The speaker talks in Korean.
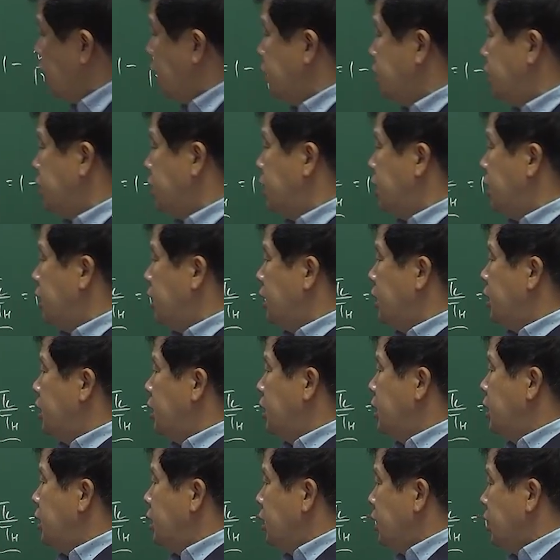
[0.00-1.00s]
이제
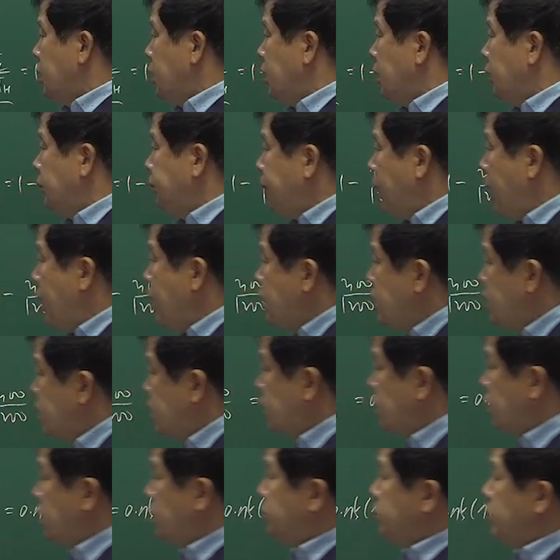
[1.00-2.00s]

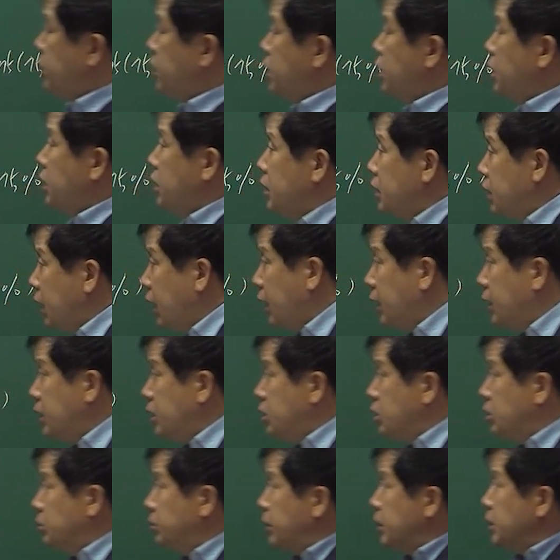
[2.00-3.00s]
80이 나와
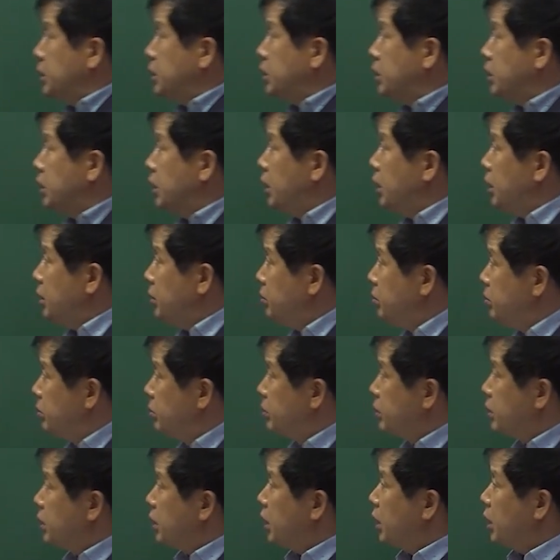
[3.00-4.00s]
있죠. 80.
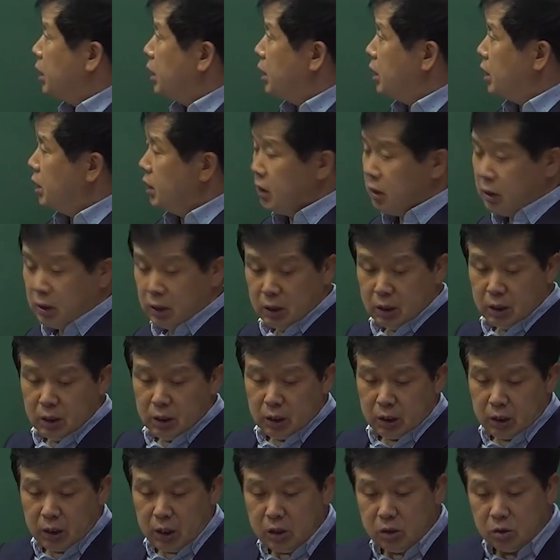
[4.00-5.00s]
자.
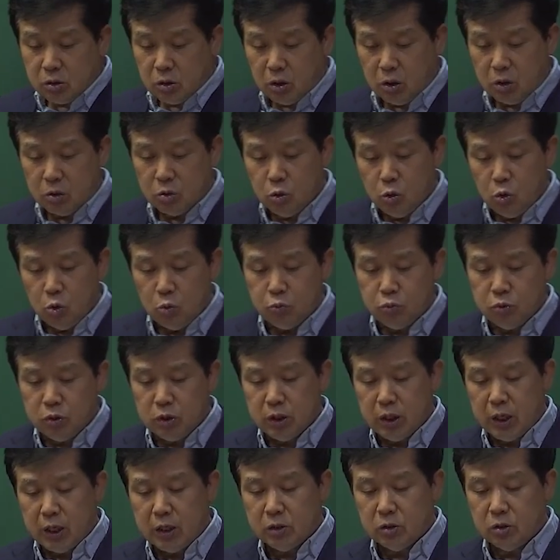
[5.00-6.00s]
그래서 요
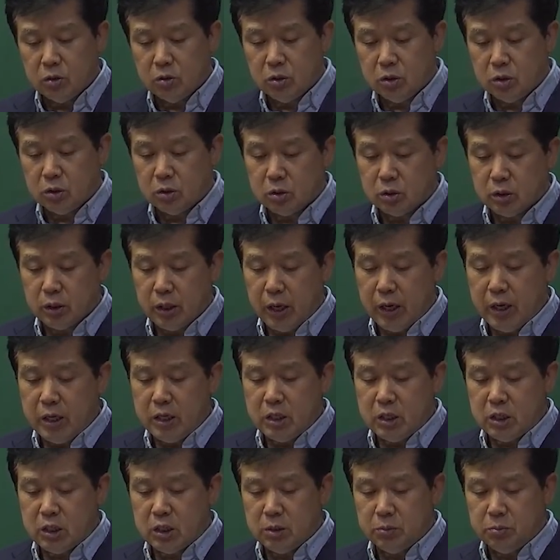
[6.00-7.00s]
문제에서는
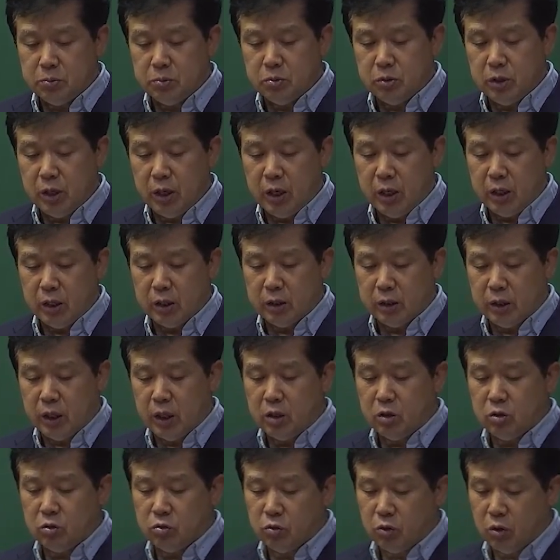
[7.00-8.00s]
h분의
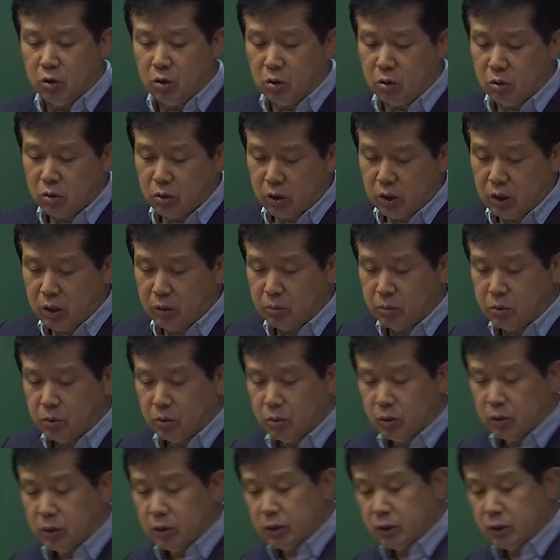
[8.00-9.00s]
네트워크 이렇게 보는 거예요.